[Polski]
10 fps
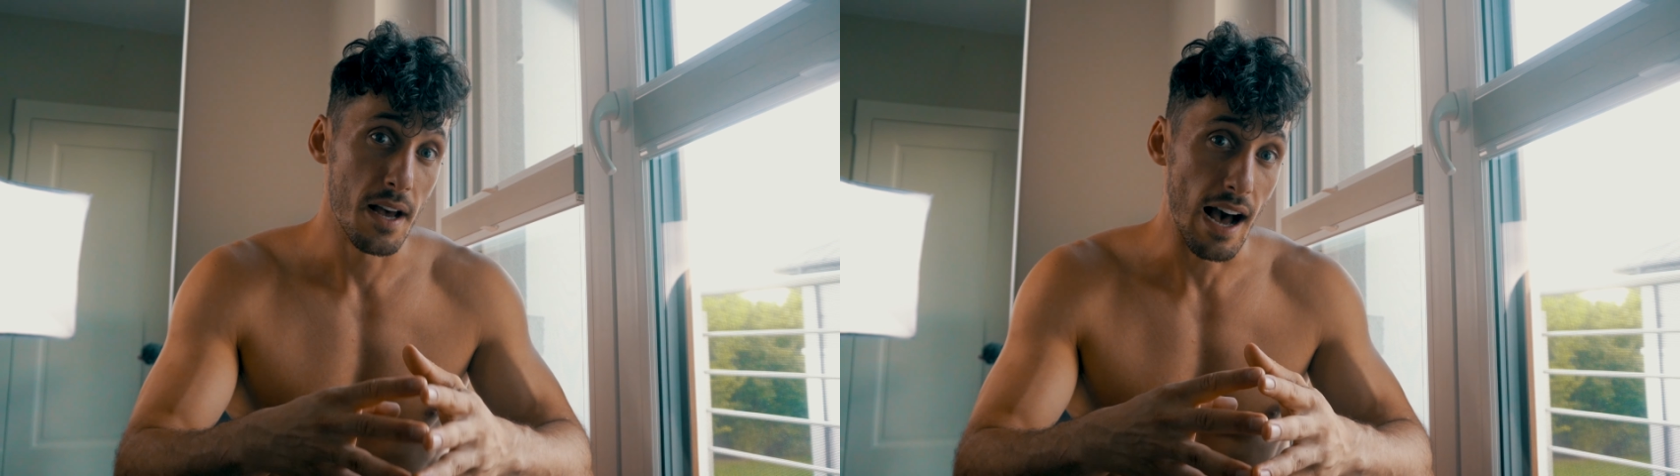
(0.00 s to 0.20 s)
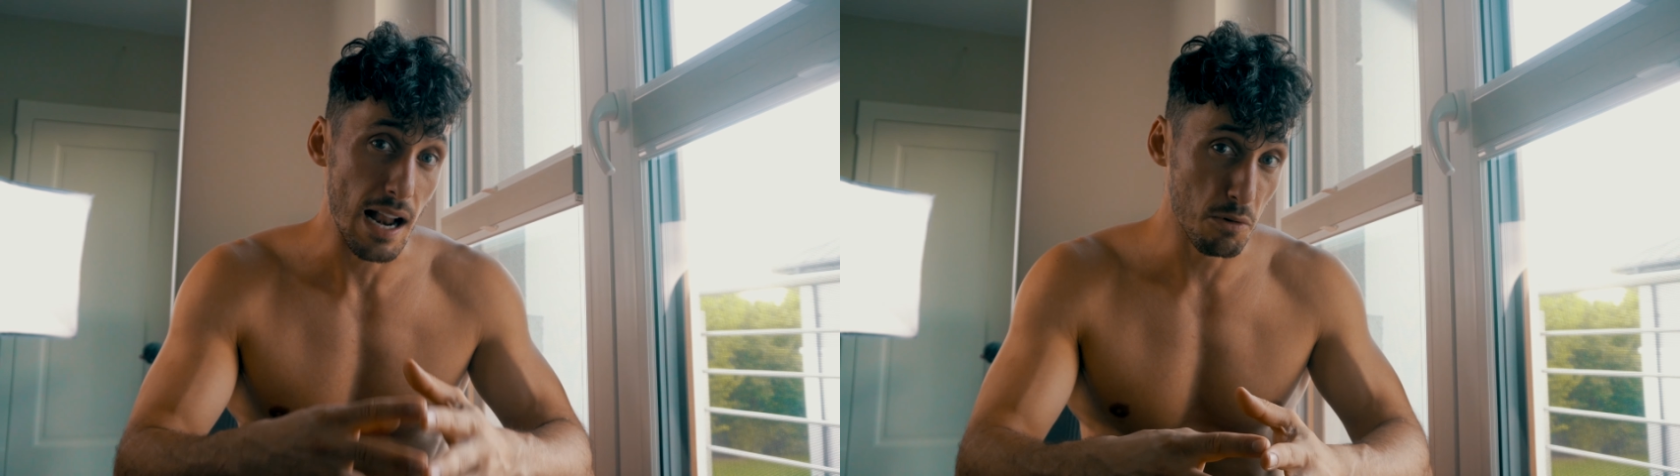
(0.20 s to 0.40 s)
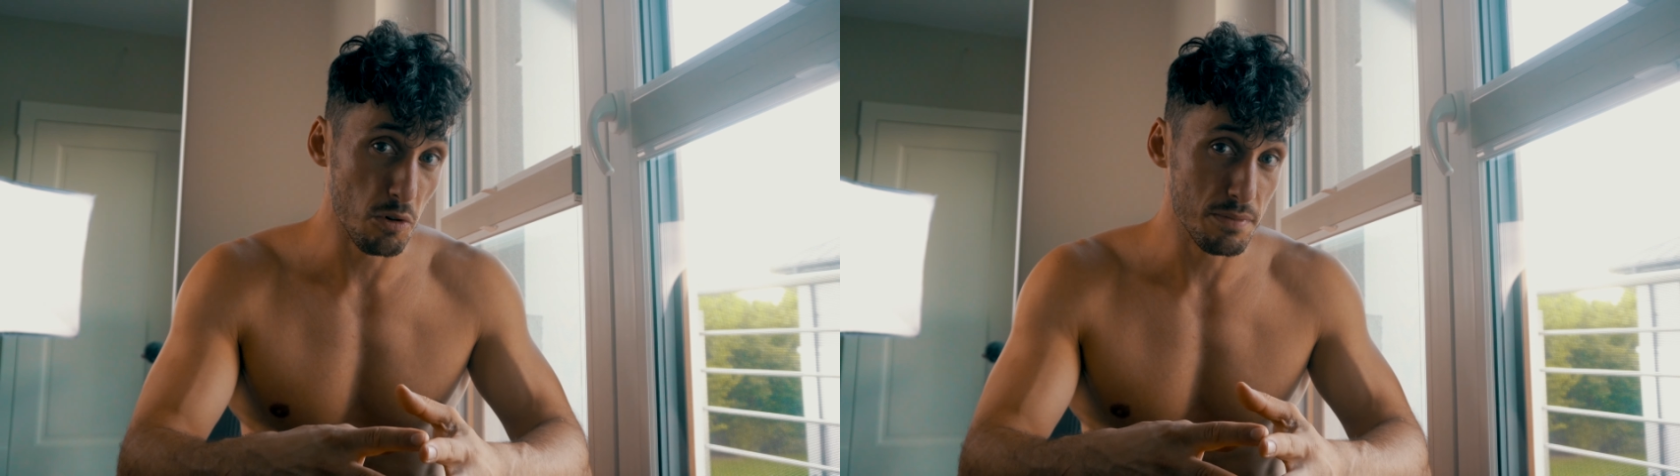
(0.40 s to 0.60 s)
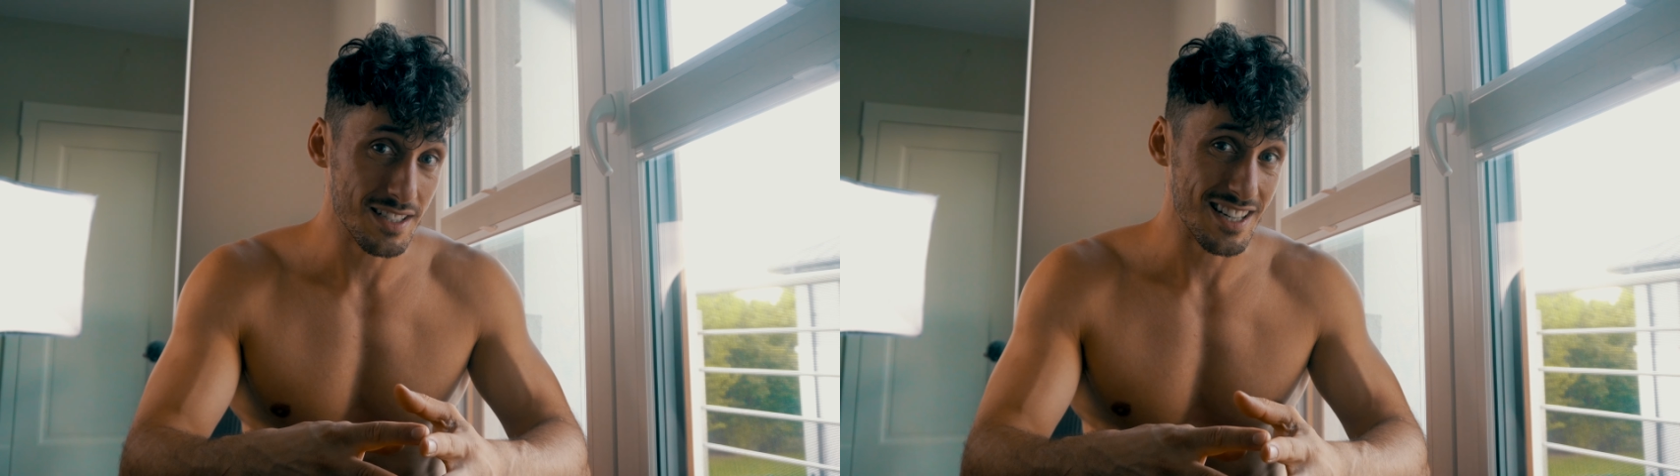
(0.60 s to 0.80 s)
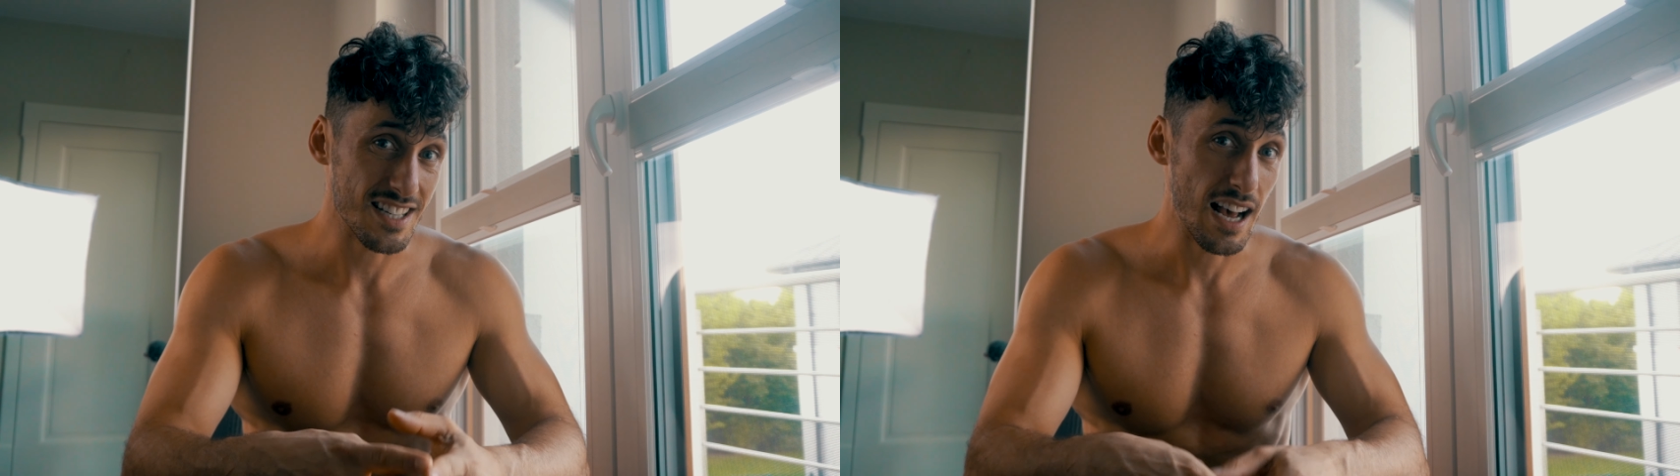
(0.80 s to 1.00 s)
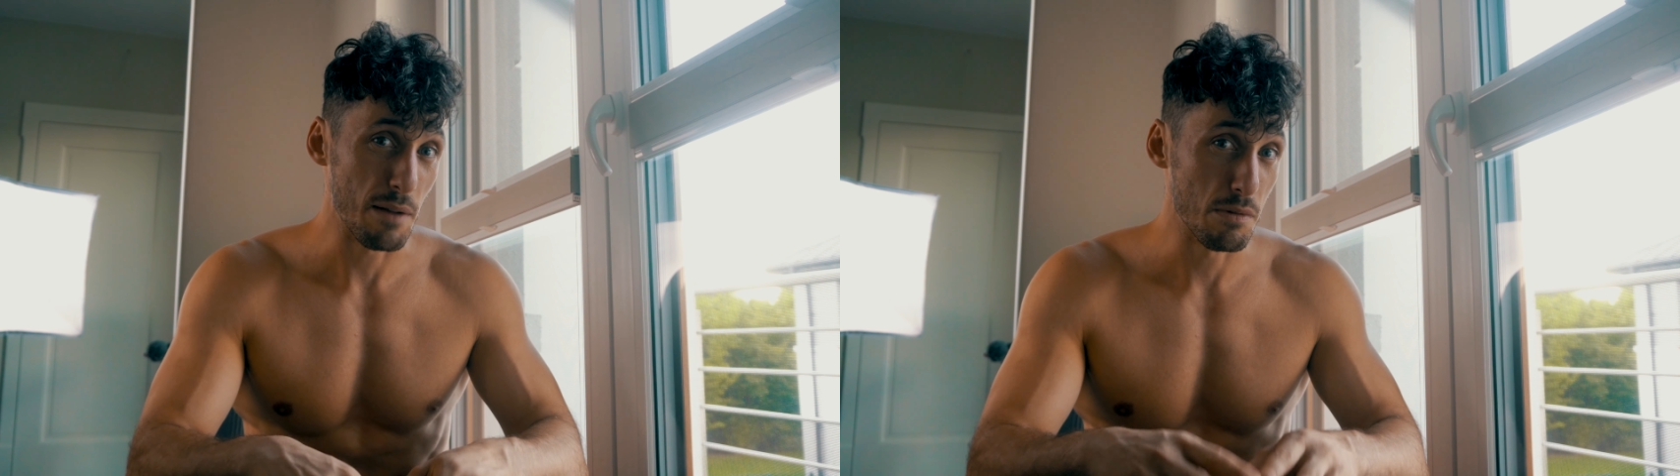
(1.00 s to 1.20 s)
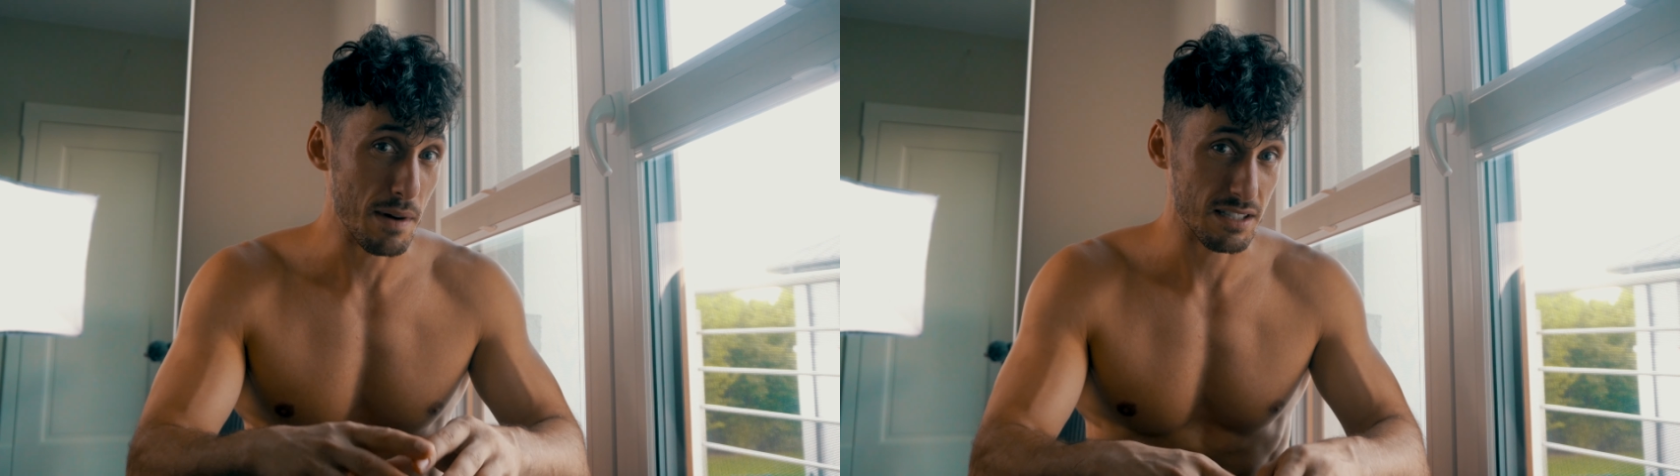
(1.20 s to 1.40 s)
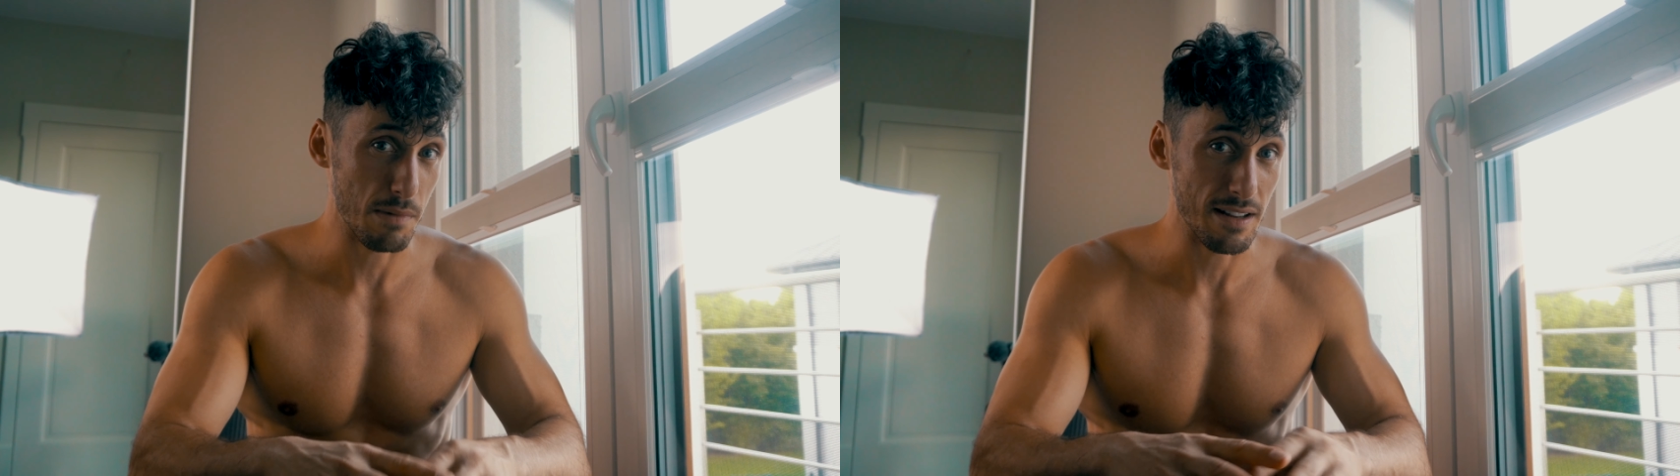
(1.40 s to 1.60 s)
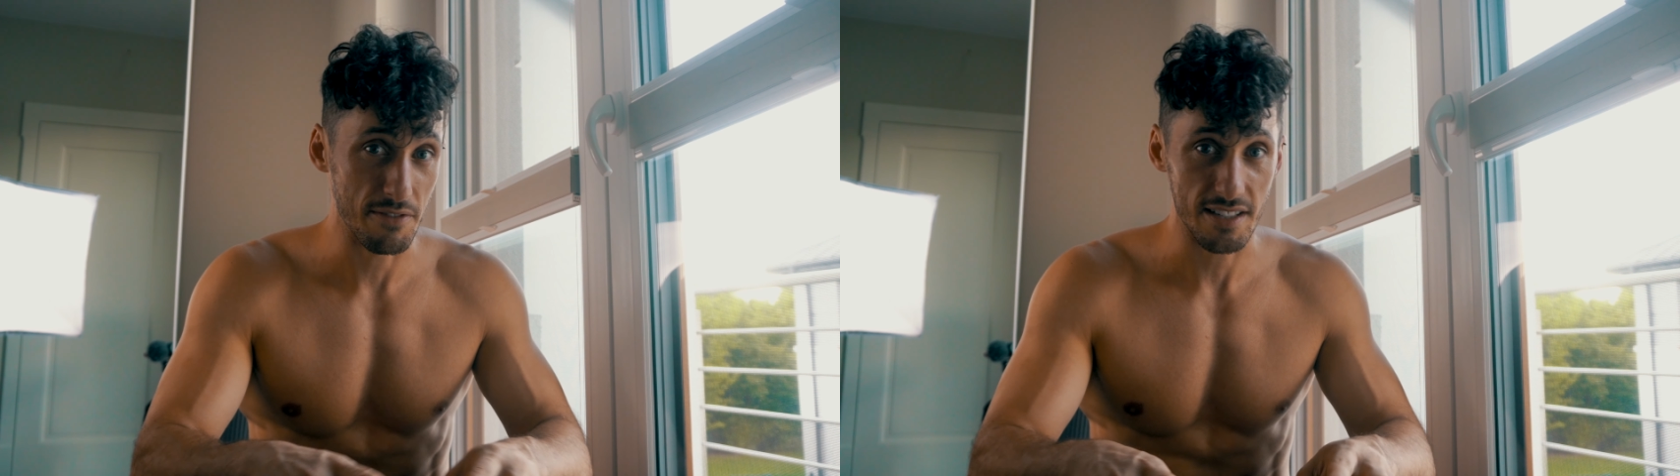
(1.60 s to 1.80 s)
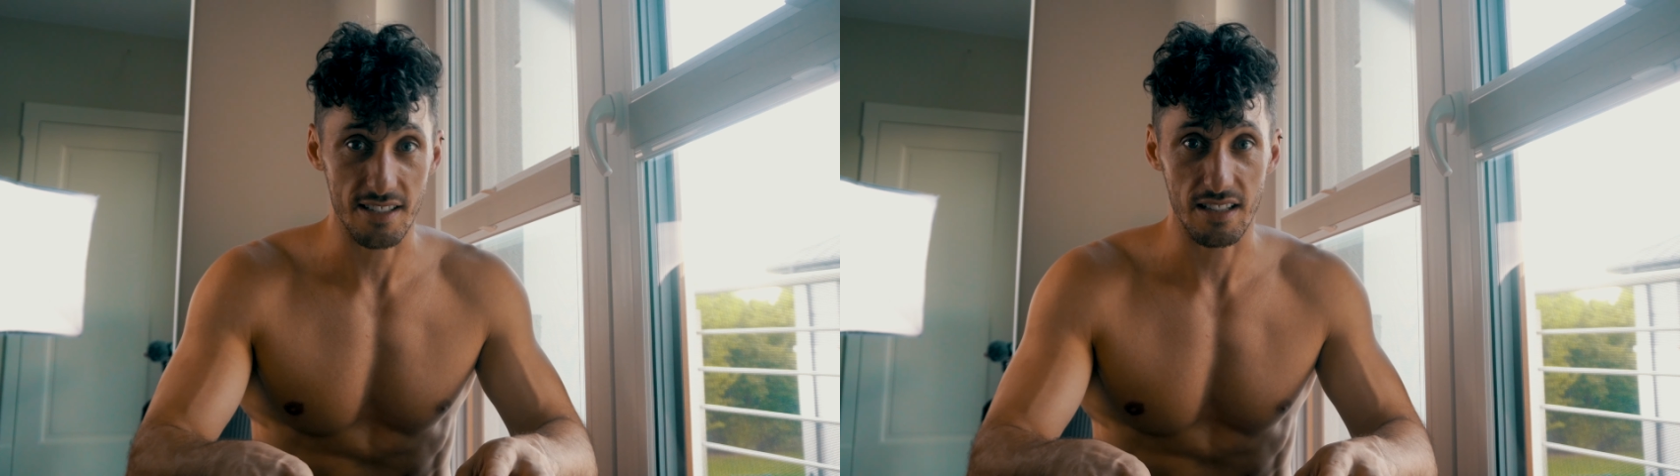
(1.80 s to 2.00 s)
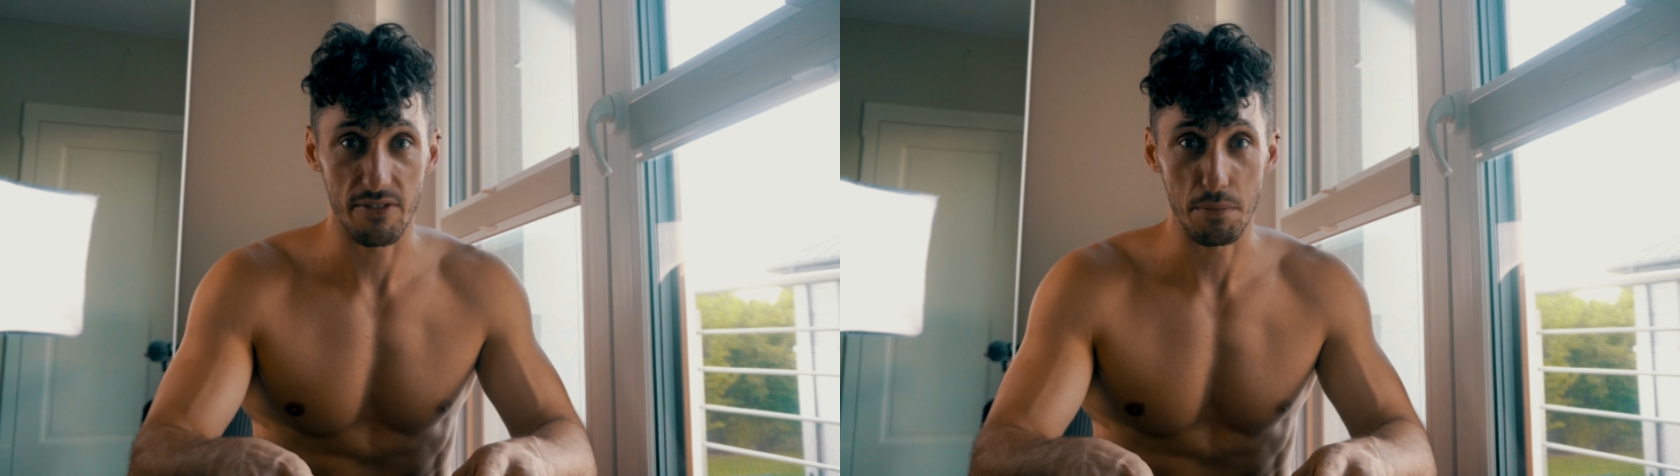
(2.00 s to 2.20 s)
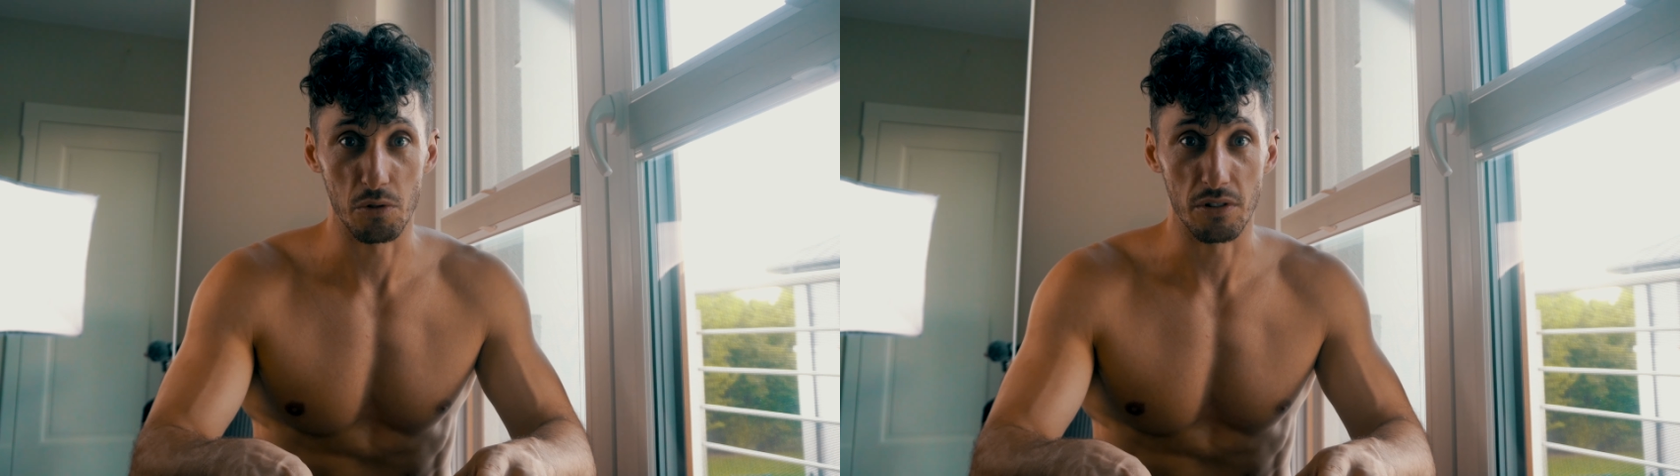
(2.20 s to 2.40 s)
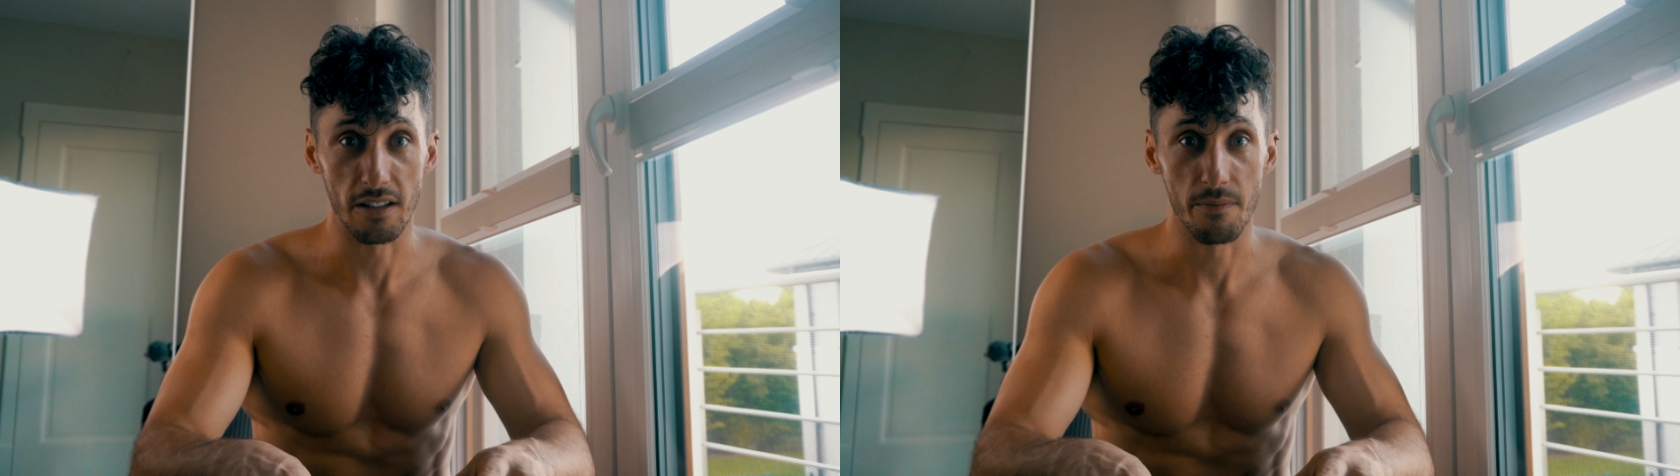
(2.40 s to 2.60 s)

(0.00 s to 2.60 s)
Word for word: albo go bierzesz, albo maksymalnie wracasz za 2 minuty.